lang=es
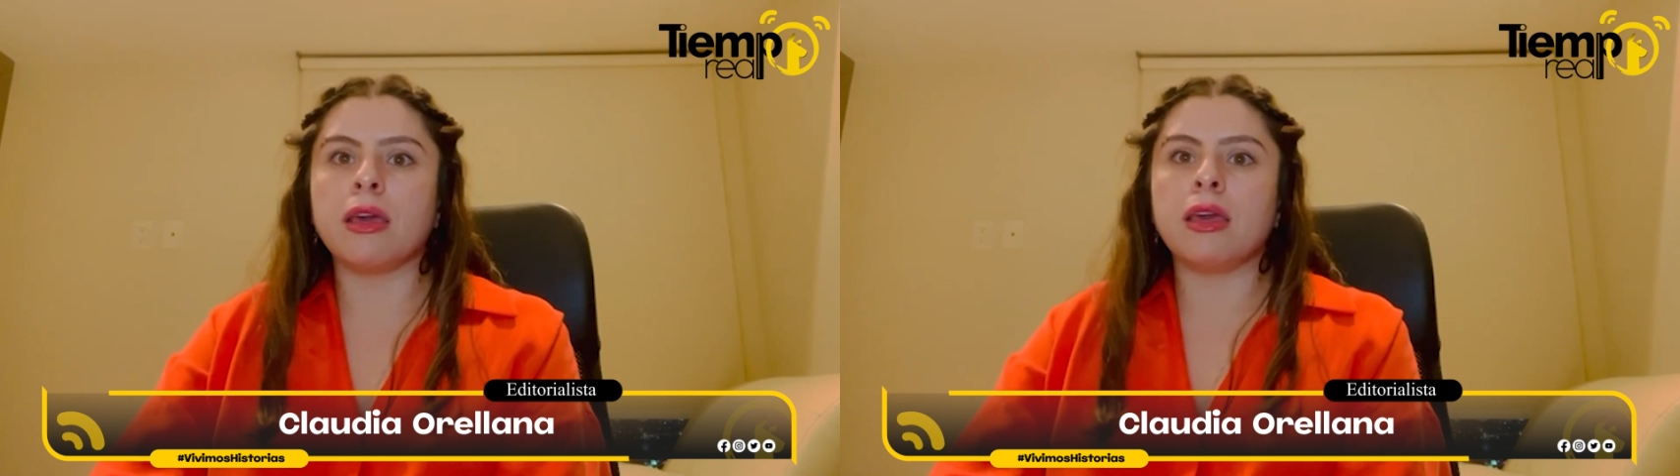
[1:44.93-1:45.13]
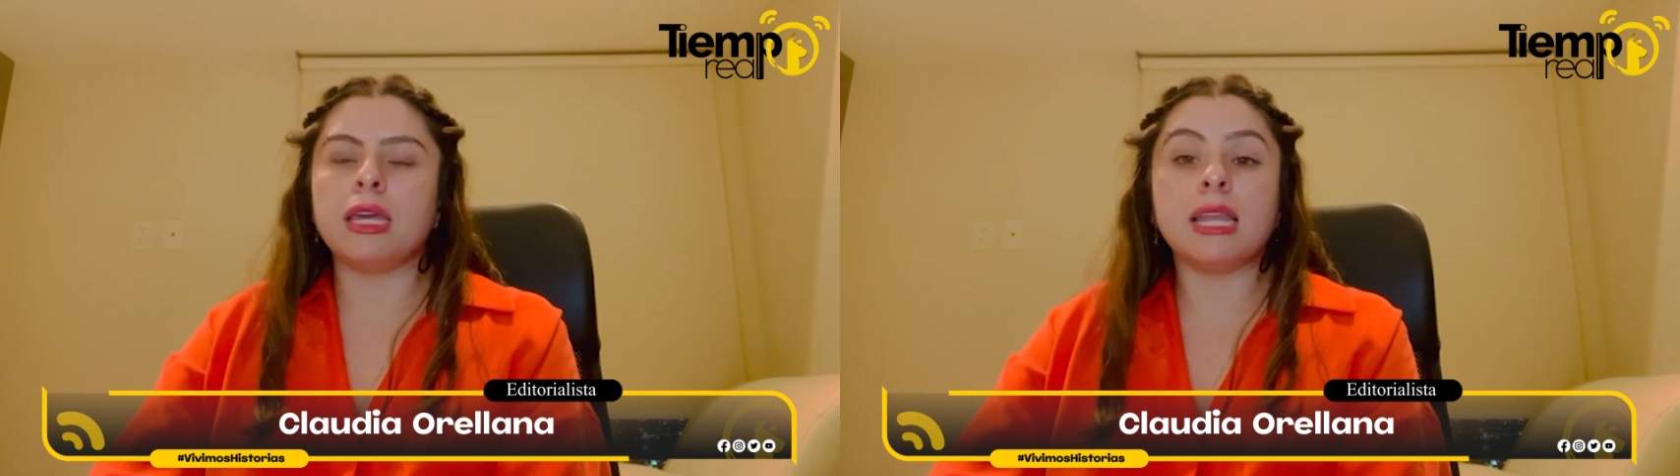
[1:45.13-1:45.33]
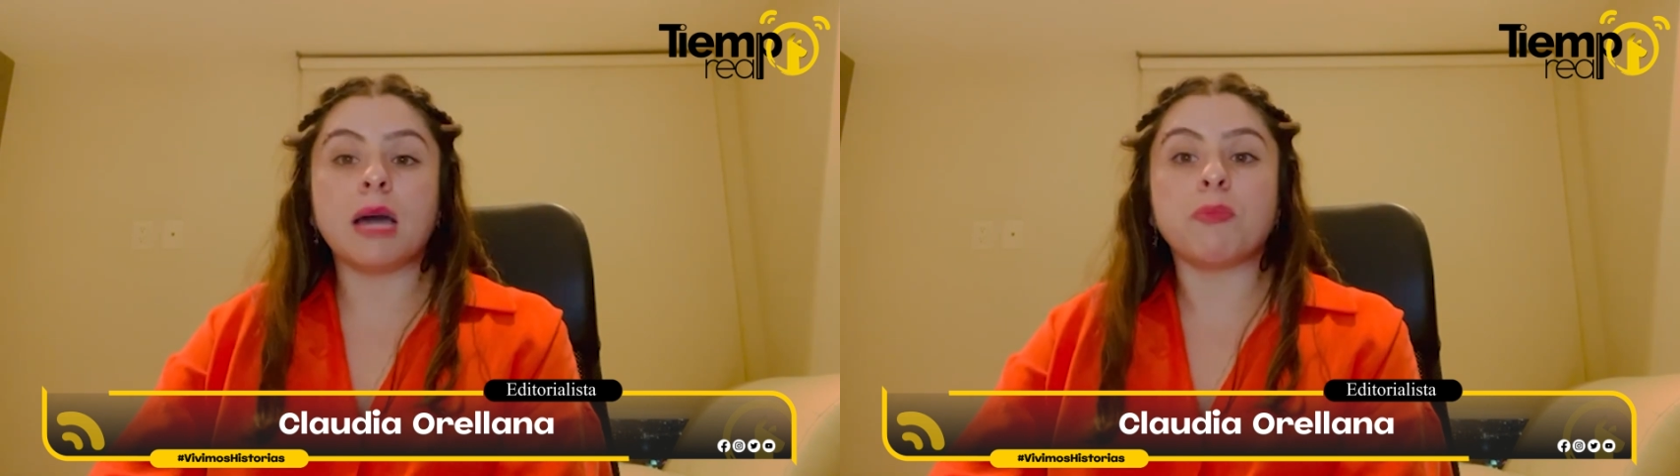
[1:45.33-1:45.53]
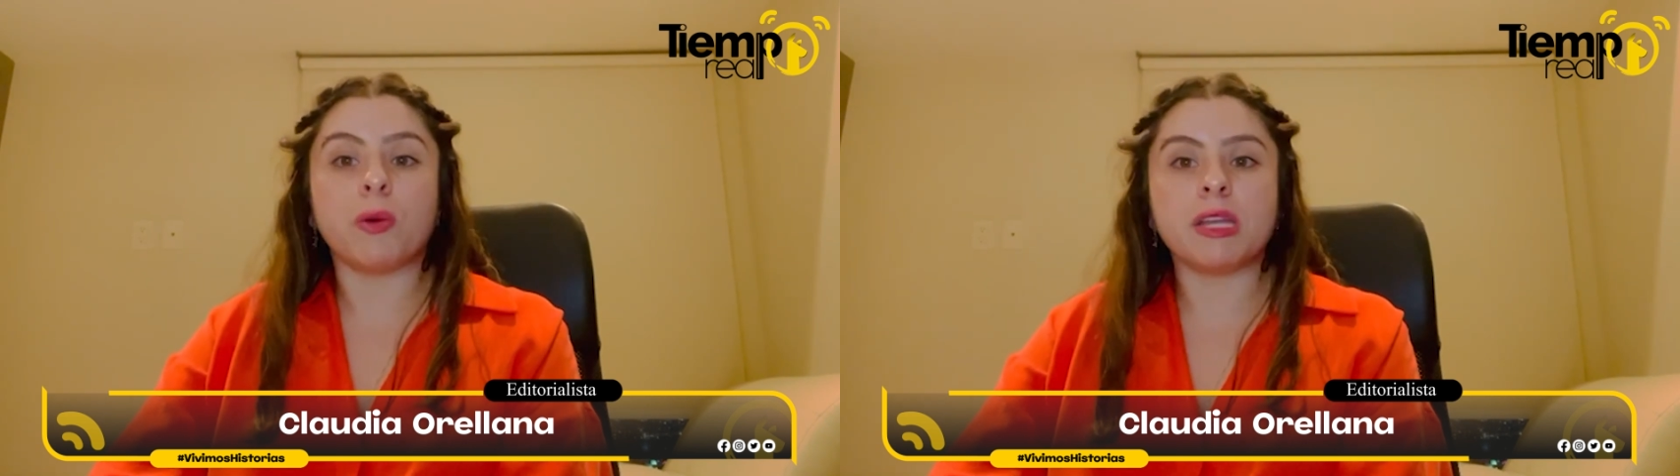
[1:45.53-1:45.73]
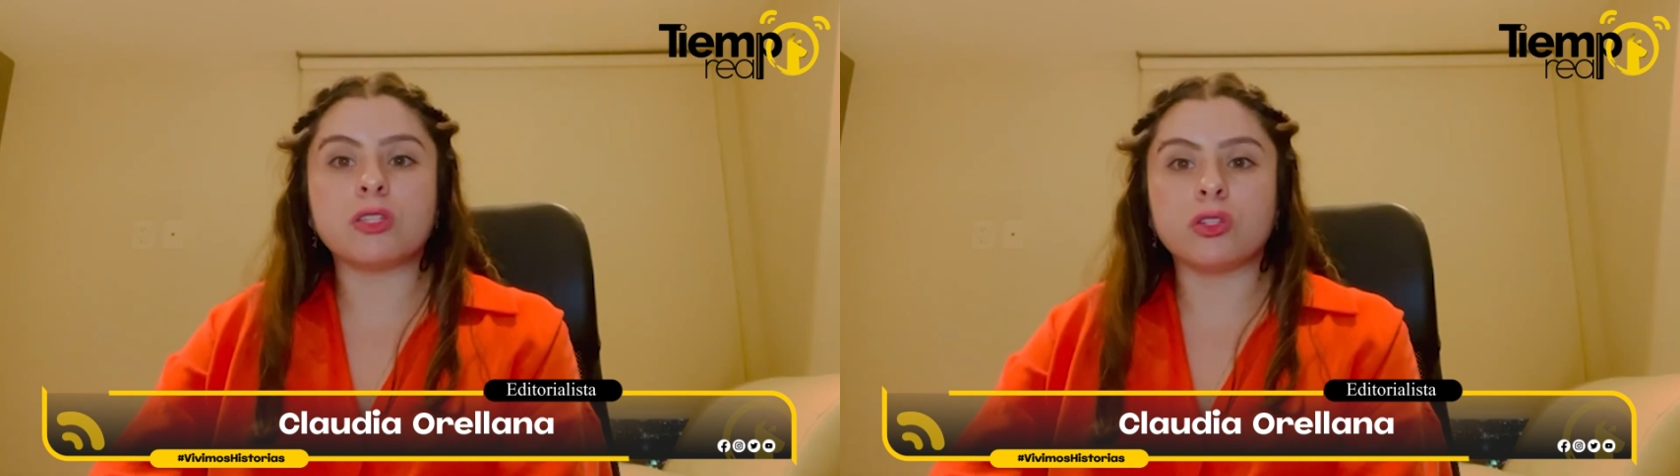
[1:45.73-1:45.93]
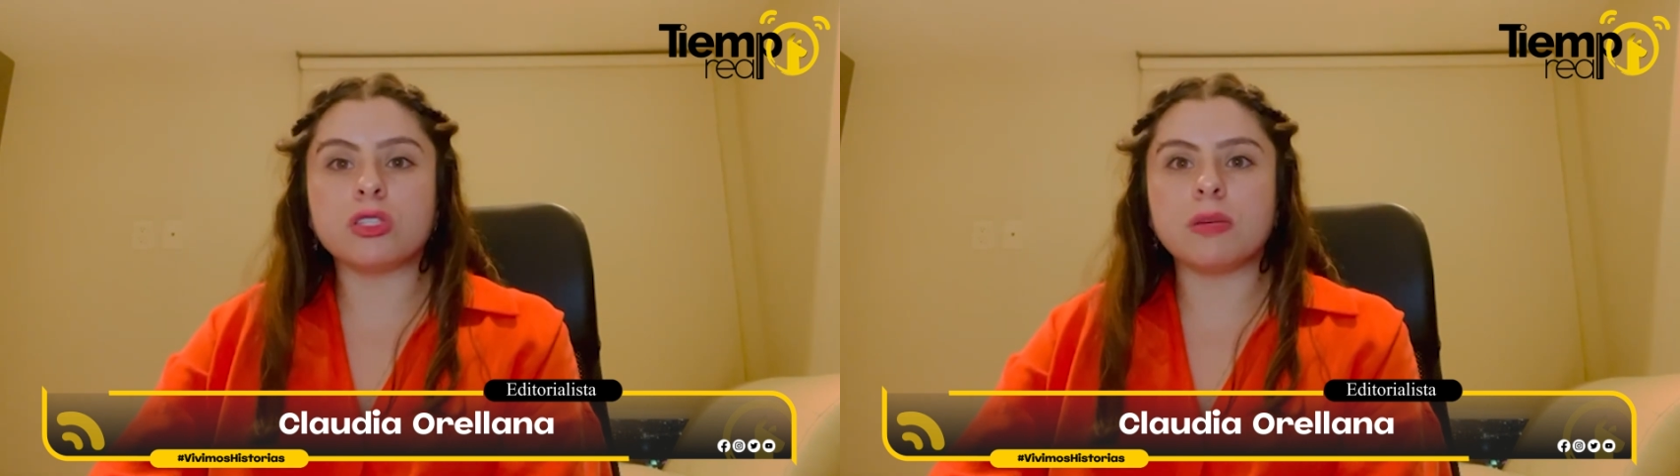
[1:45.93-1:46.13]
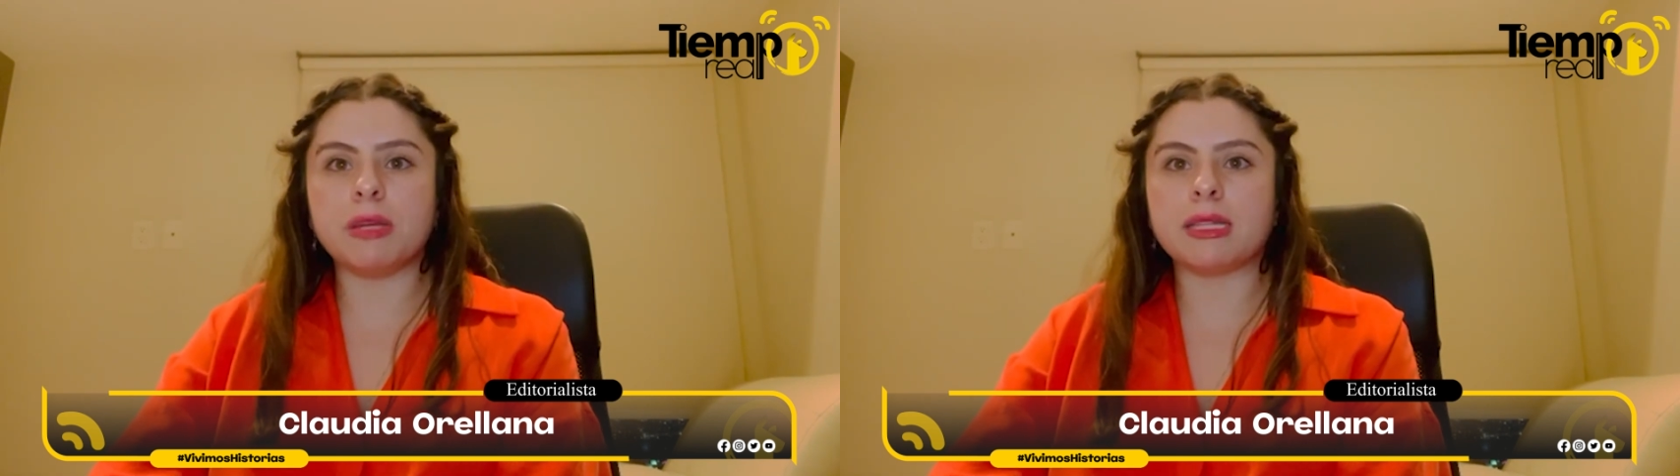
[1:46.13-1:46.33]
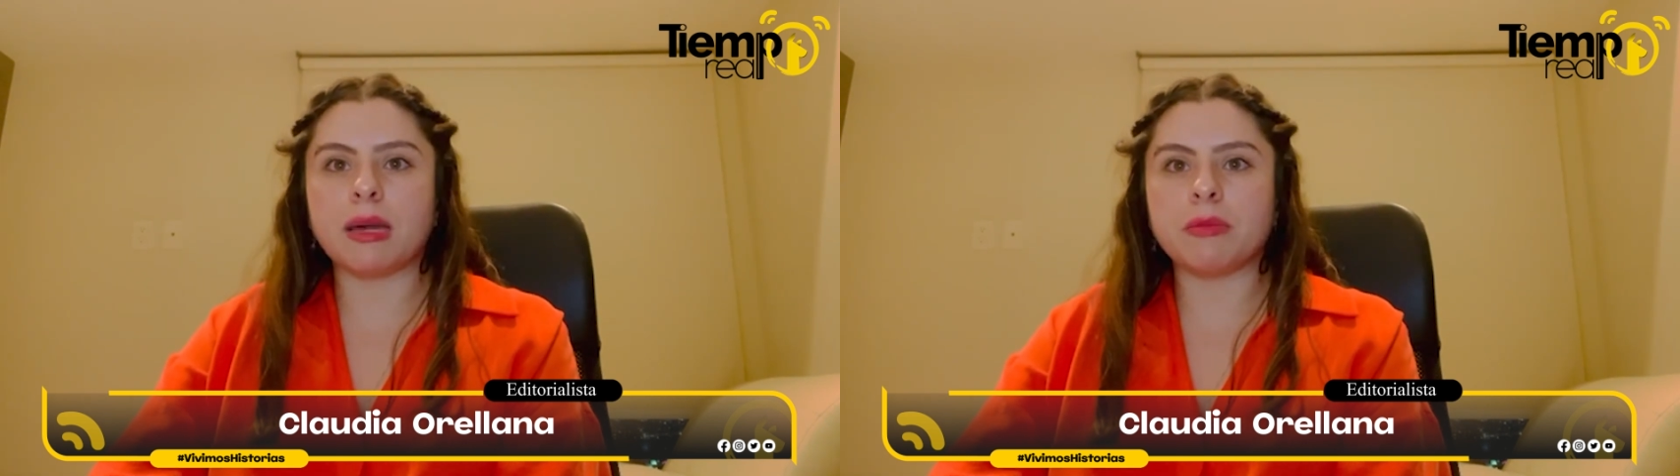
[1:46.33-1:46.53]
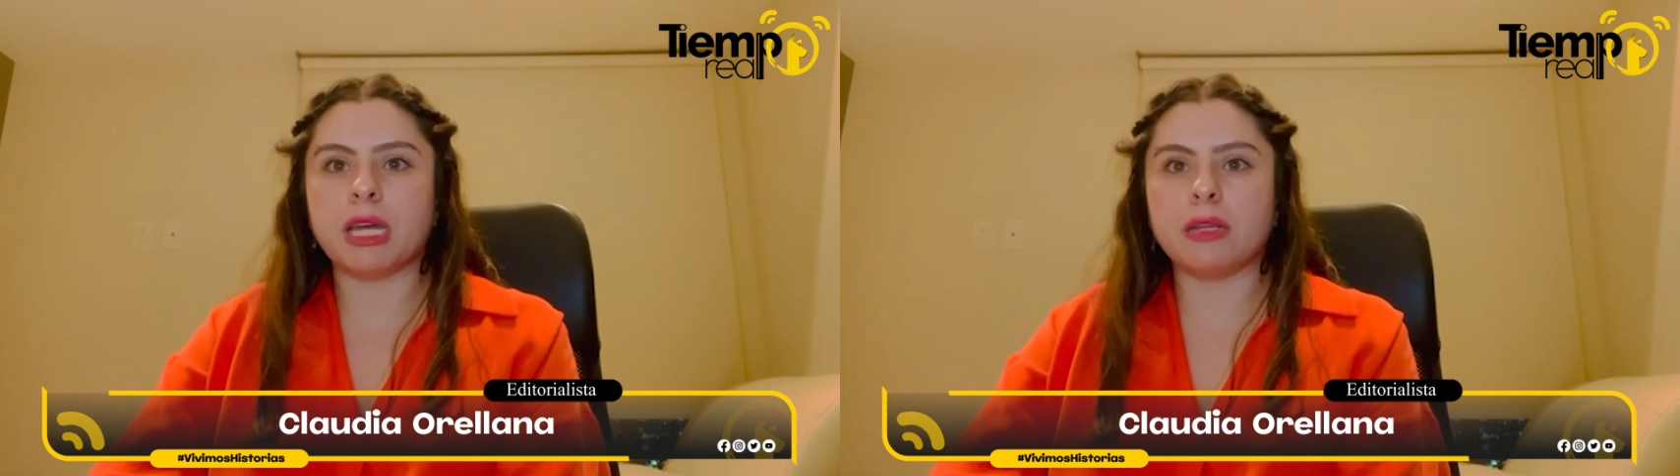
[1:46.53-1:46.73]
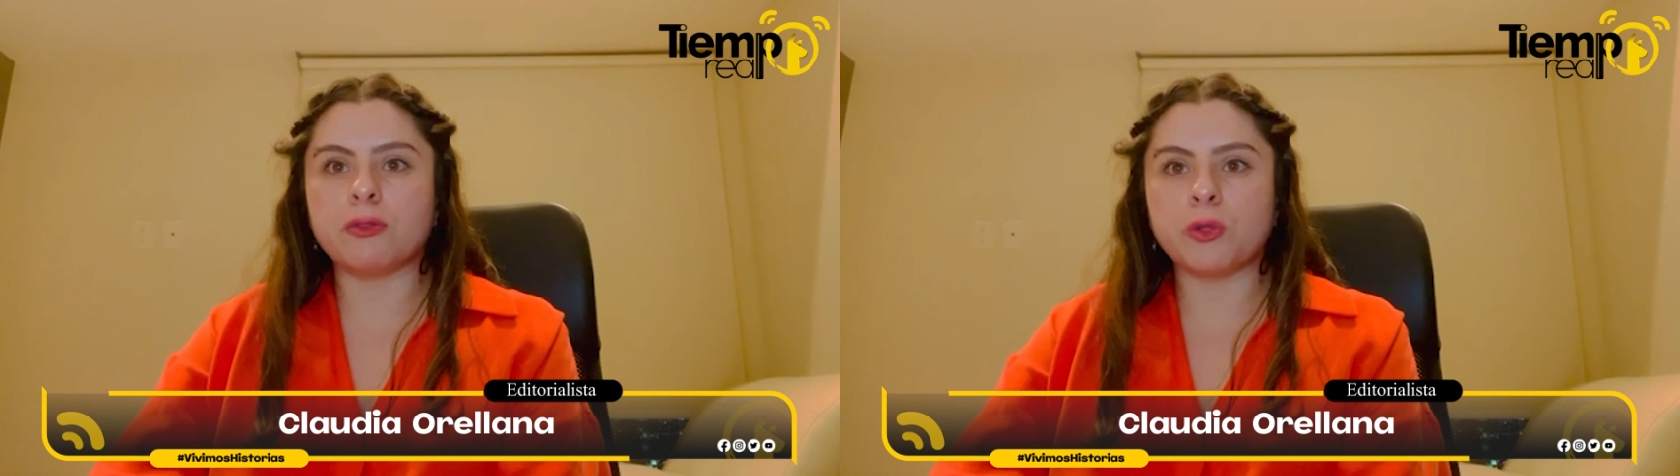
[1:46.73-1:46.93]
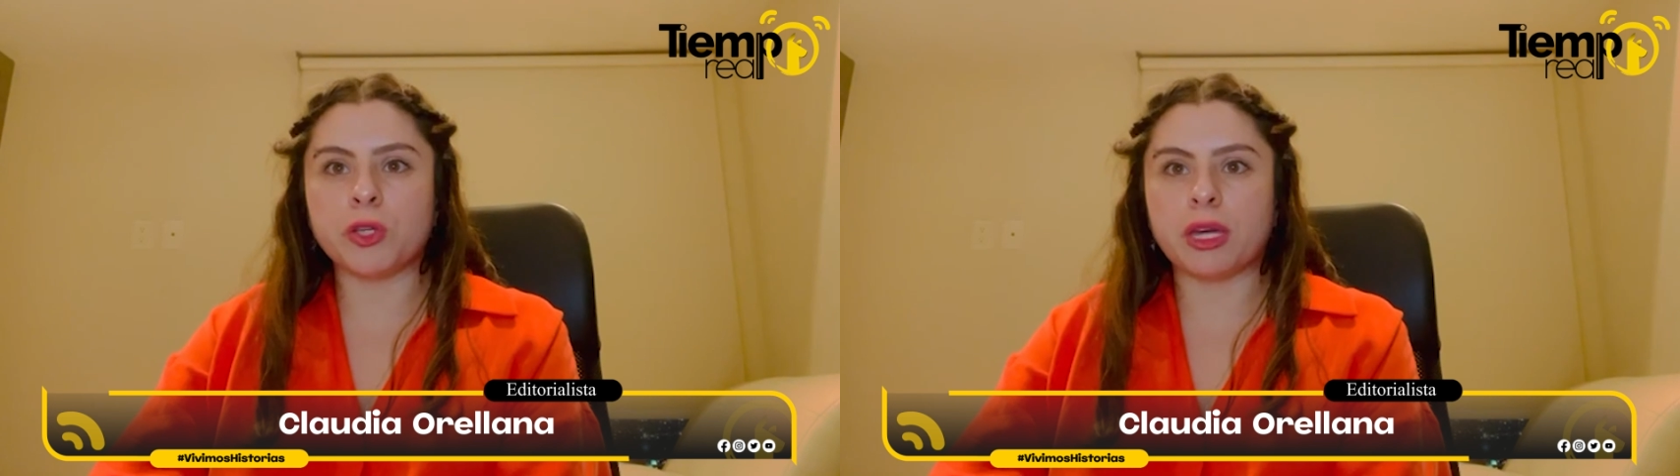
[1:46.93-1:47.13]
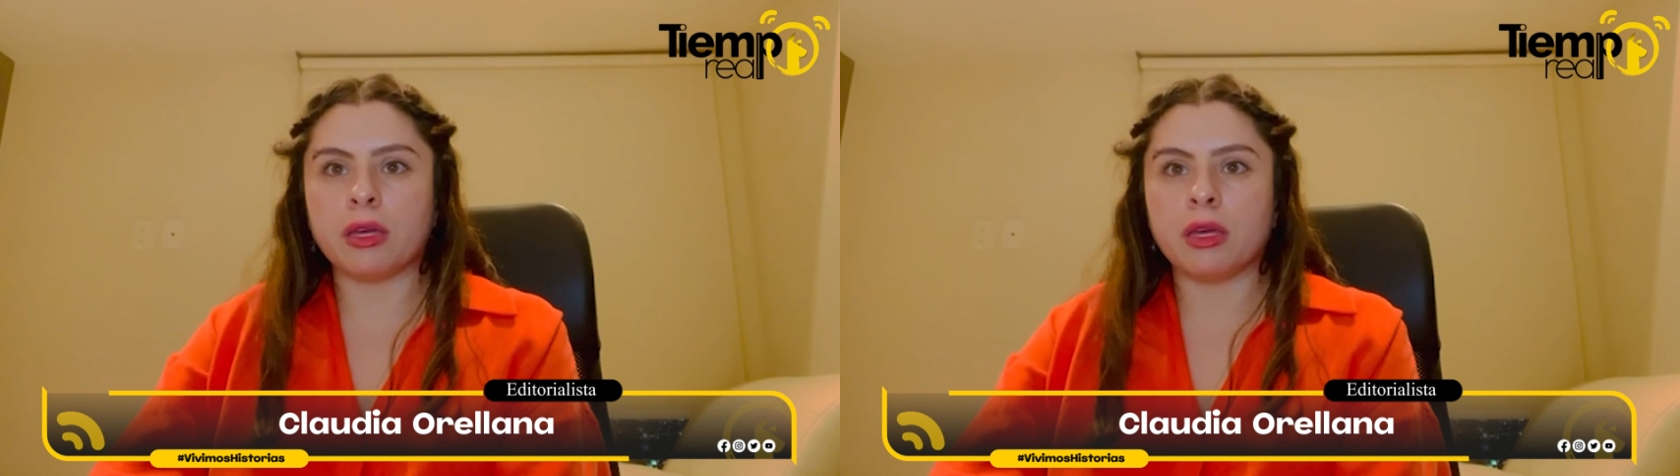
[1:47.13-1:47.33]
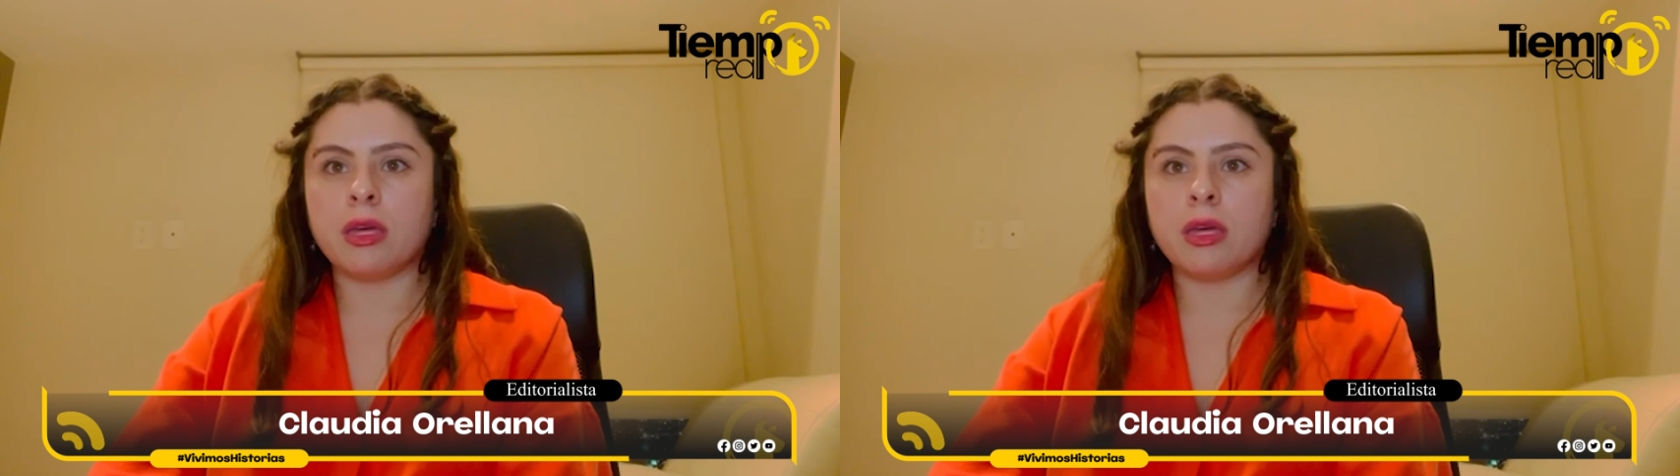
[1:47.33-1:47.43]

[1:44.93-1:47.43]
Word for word: y la población civil también influye.